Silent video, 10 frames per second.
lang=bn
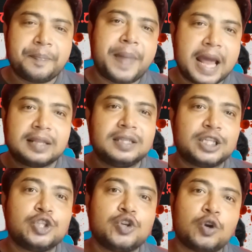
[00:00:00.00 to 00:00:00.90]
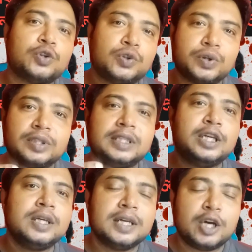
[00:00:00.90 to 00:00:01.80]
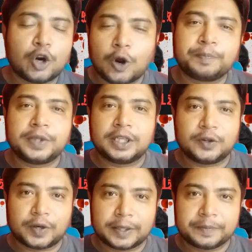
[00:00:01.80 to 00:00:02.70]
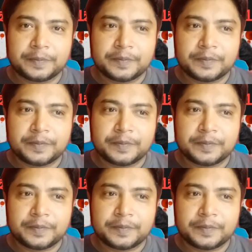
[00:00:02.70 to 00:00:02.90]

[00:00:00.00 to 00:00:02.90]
বাইরের দেশের জনশক্তি রপ্তানি করে